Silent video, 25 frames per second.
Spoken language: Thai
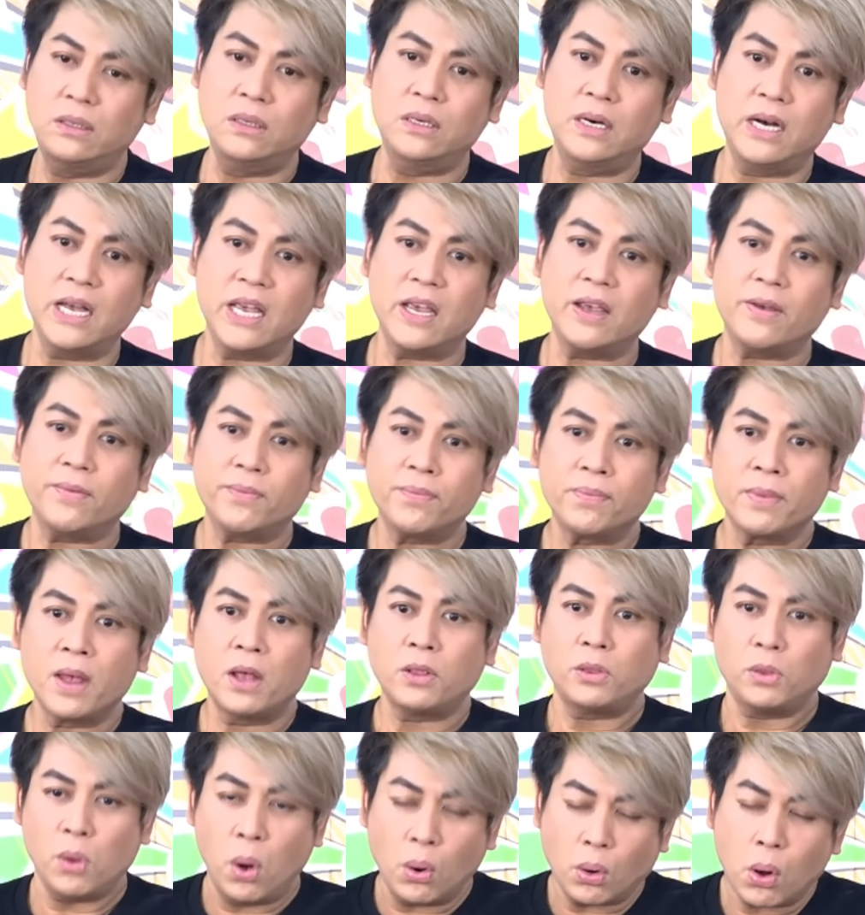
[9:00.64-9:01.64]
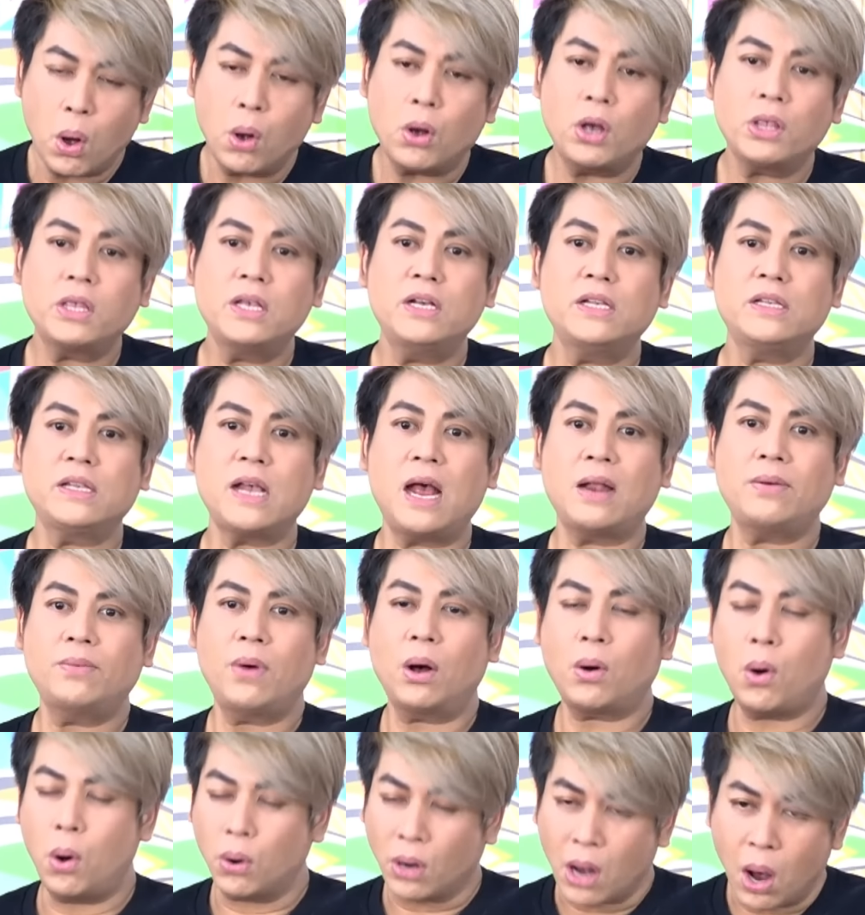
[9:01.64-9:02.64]
ย นกเขาก็ยืนยัน
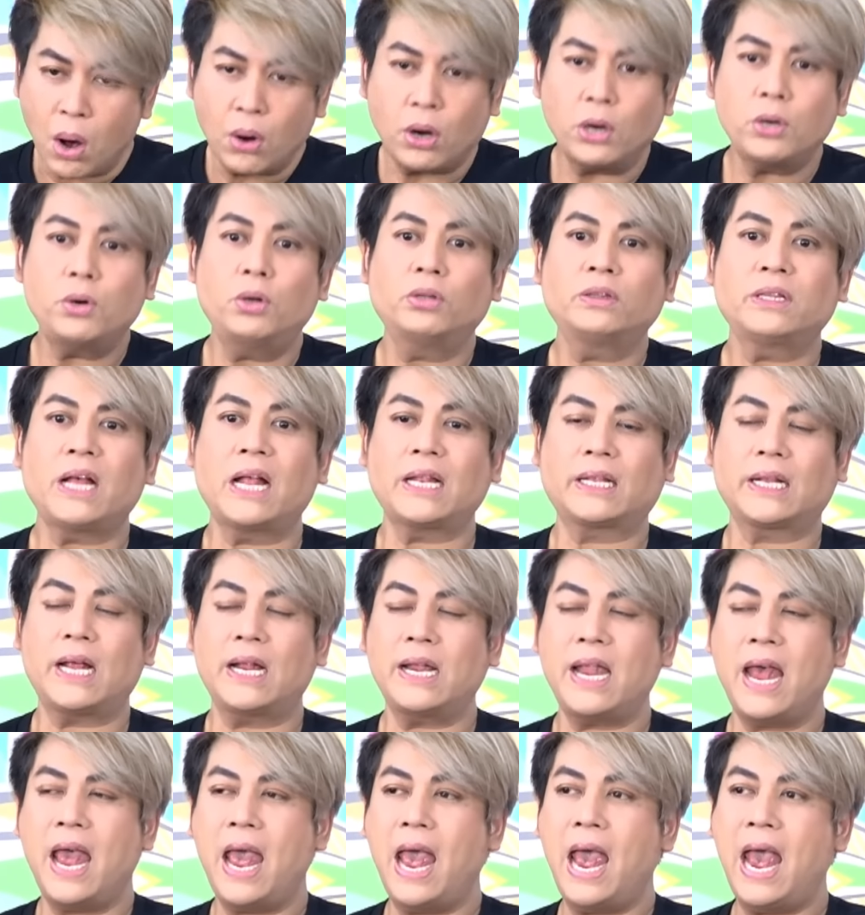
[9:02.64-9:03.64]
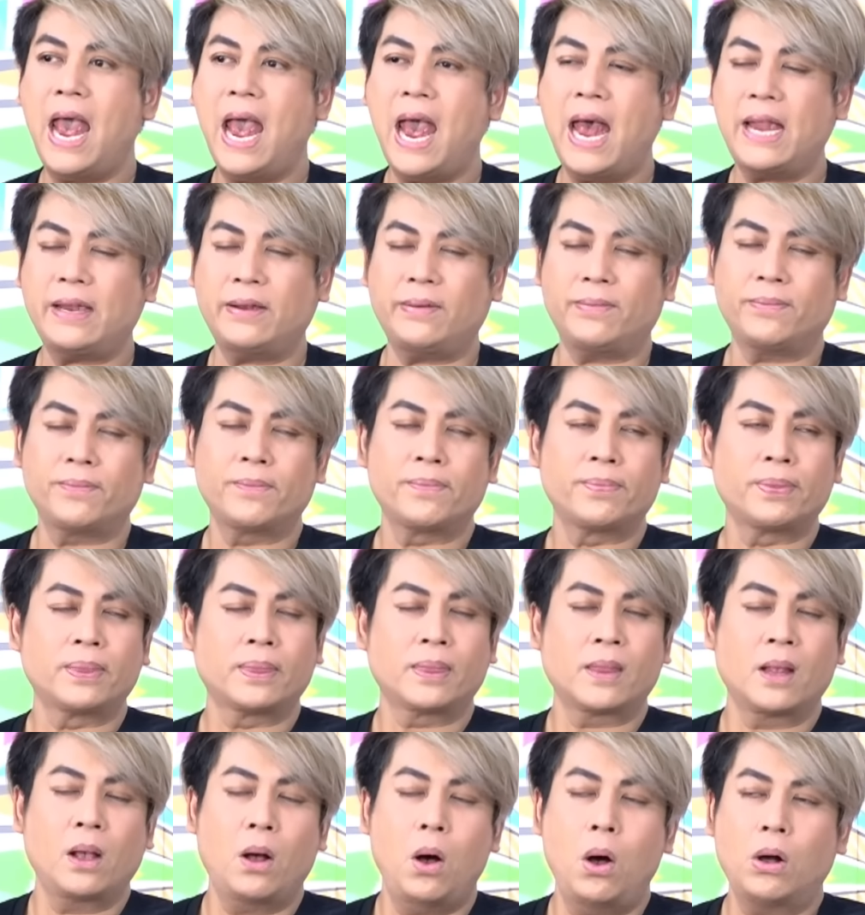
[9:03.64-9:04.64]
ว่าของเขาก็โดนตัดคะแนน
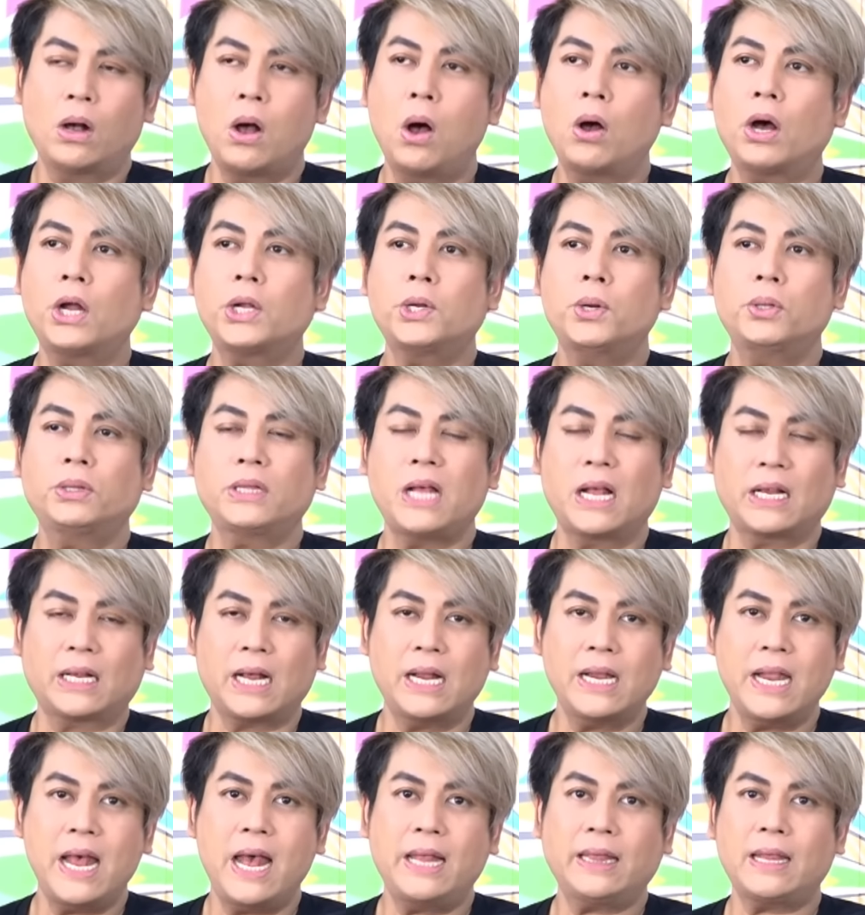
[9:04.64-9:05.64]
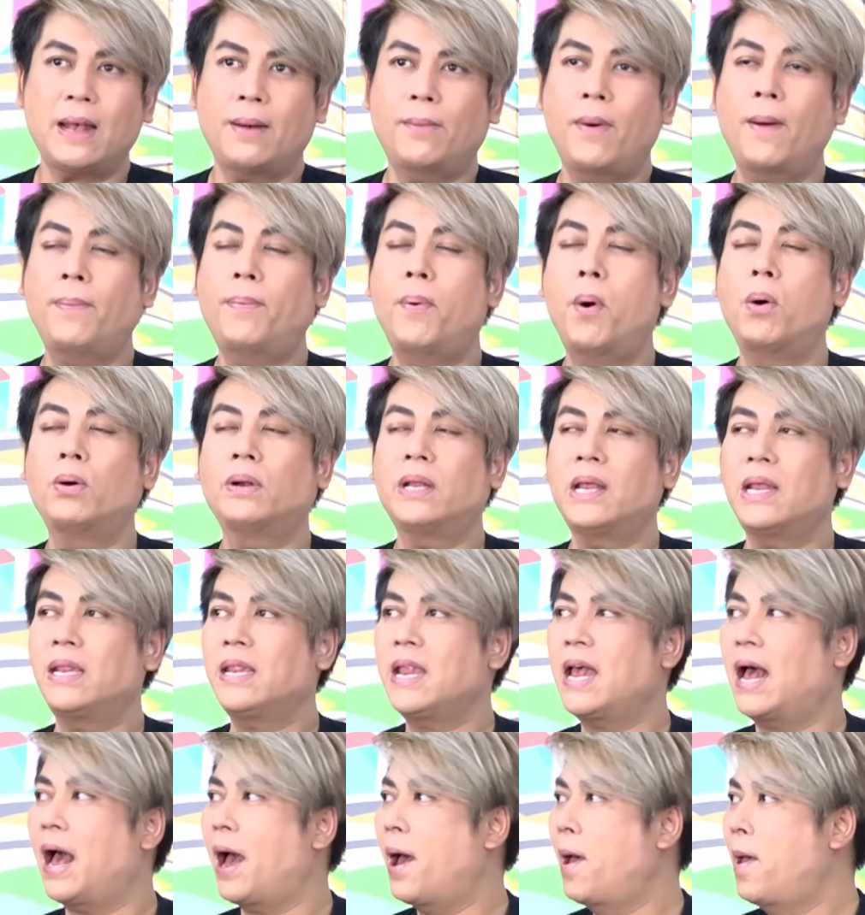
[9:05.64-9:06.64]
ของเขาก็โดนตัดคะแนน แต่ว่าพวงหลีด
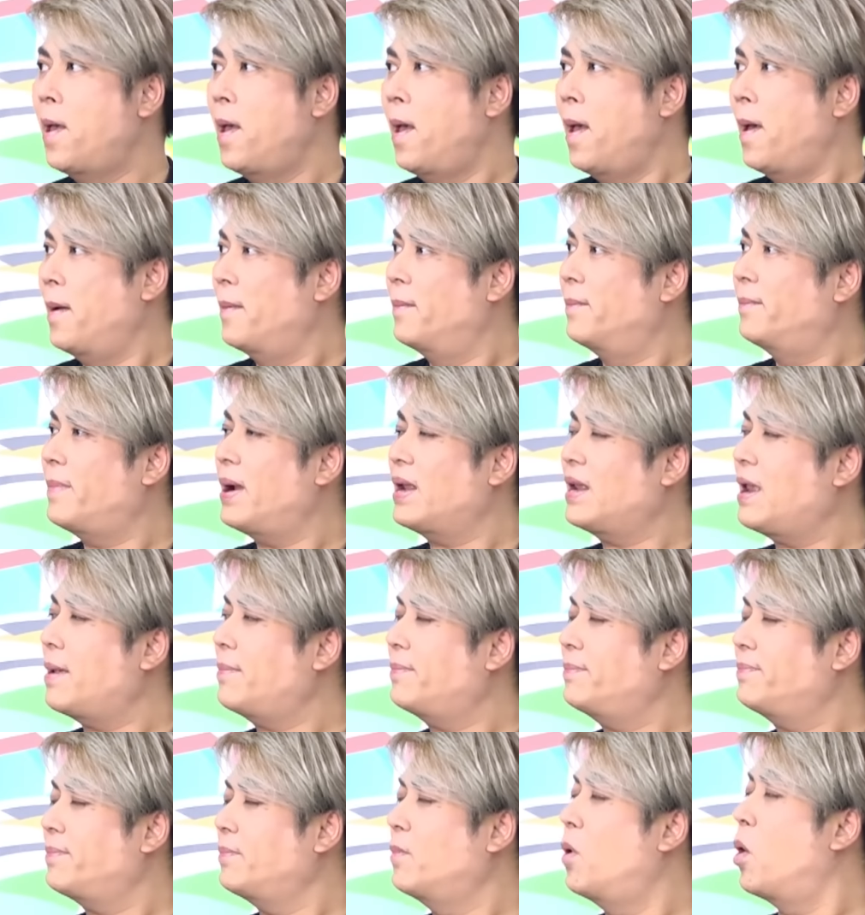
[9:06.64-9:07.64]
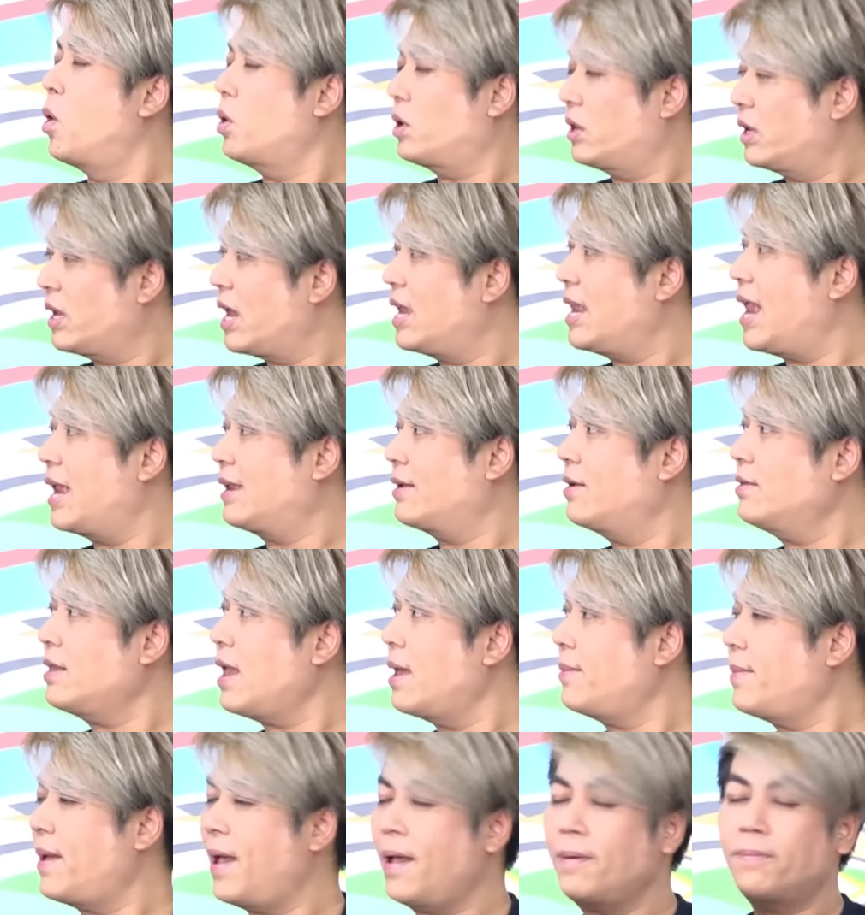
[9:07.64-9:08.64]
เนี่ยมันหมดไงรันเข้าใจ
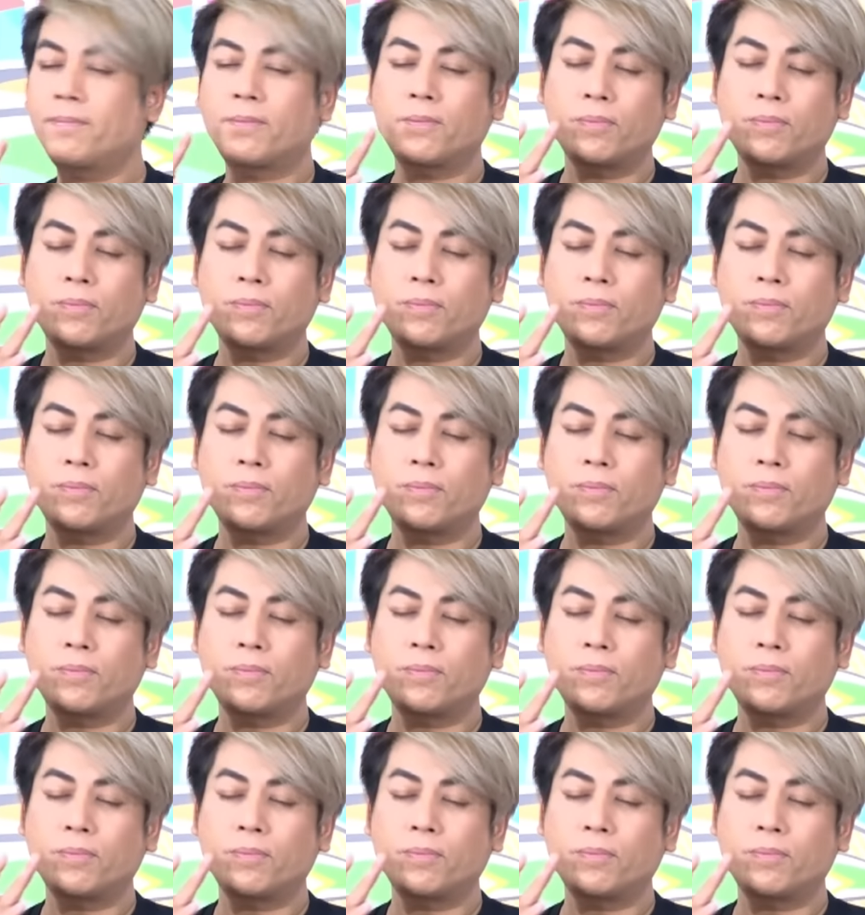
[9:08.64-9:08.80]
ไหม